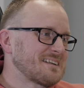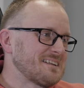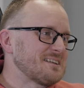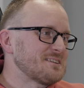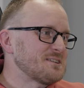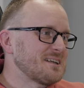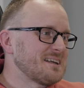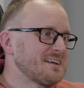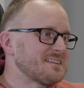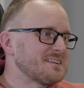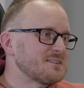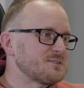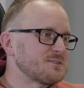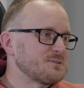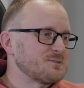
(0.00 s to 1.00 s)
gadać i
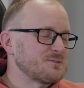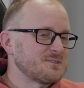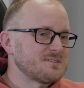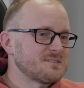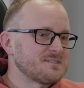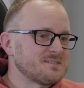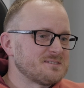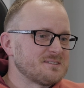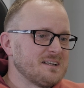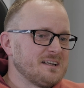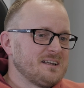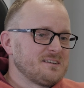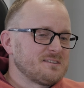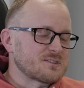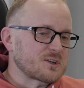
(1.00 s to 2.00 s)
gadać. Yy
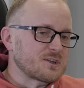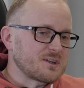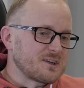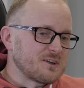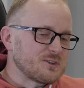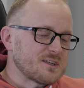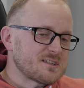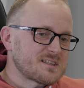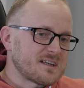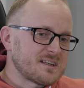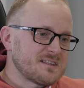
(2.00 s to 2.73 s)
Geodezja